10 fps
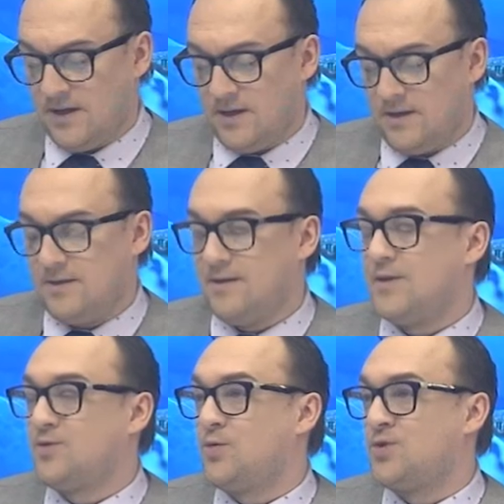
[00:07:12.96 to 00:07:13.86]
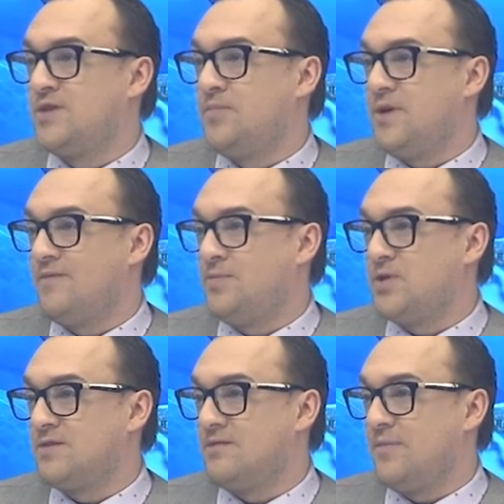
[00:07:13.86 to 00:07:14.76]
э, тоже теперь в
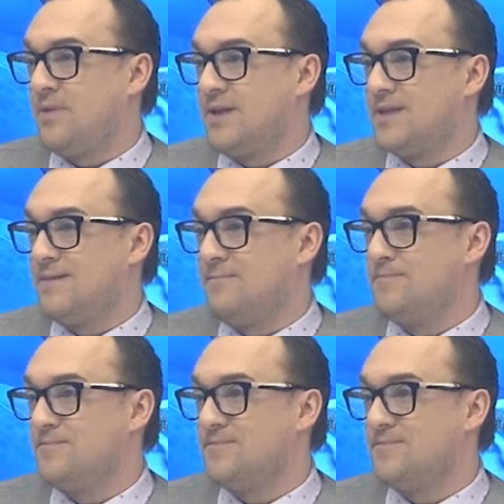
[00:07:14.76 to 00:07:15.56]
общественной палате. Нам тоже